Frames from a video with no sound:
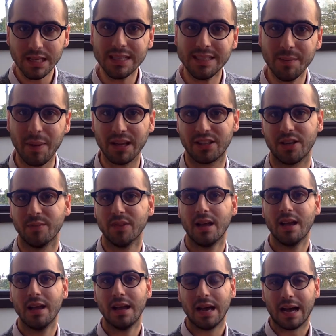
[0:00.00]
C'est parti.
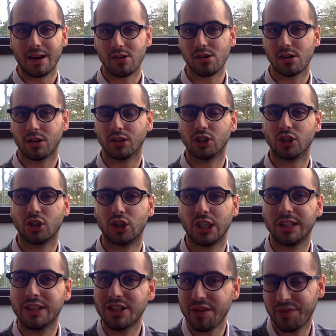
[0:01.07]
Alors,
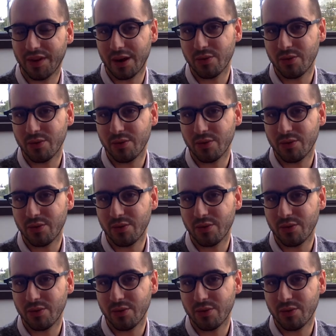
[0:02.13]
j'ai déjà fait